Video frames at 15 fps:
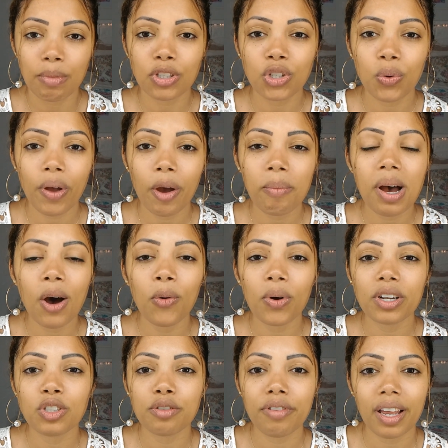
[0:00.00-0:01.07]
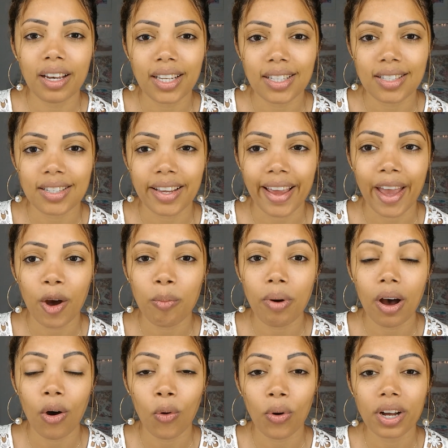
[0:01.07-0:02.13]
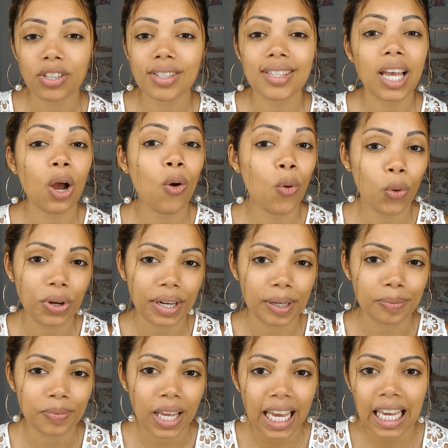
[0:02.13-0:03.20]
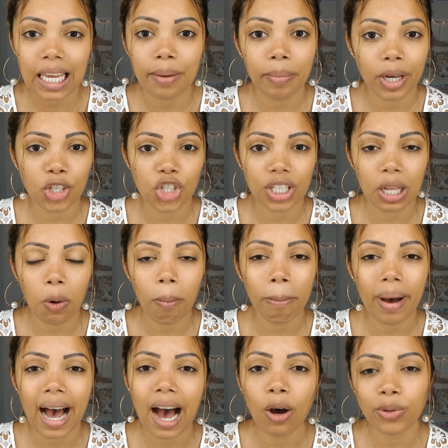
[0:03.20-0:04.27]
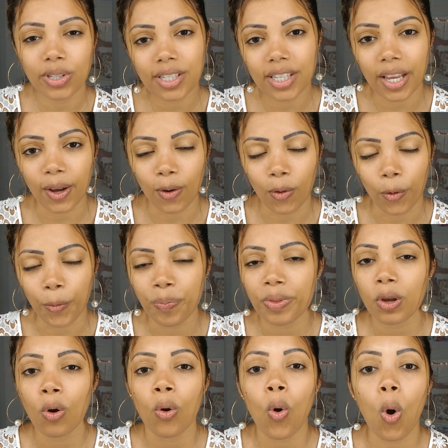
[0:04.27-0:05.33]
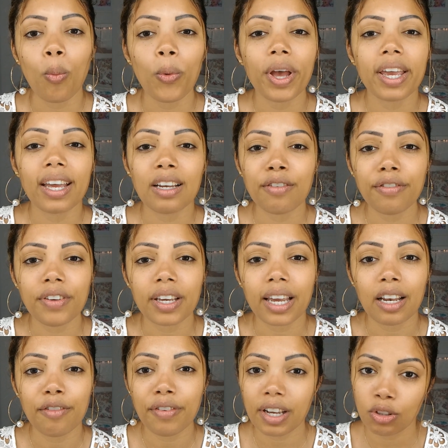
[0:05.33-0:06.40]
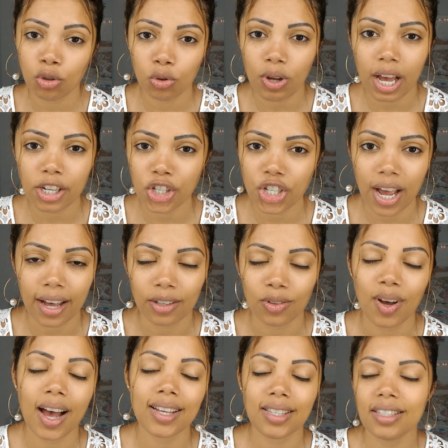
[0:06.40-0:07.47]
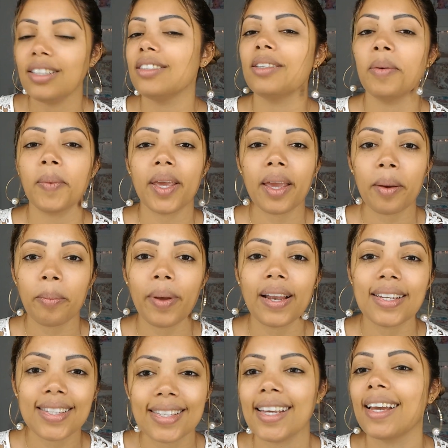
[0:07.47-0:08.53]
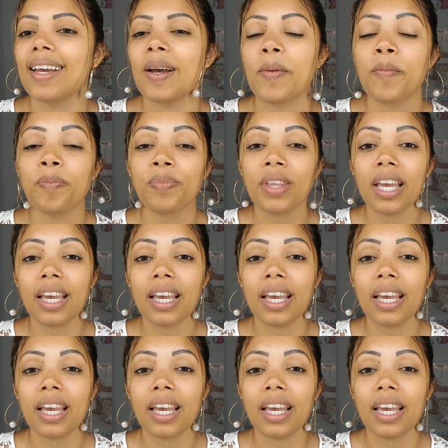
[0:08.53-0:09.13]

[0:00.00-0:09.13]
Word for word: Mas não é uma ruga de velhice, é uma ruga de secura. Imagina um barro seco como é que ele fica? Ele fica todo rachado, assim também é a pele seca.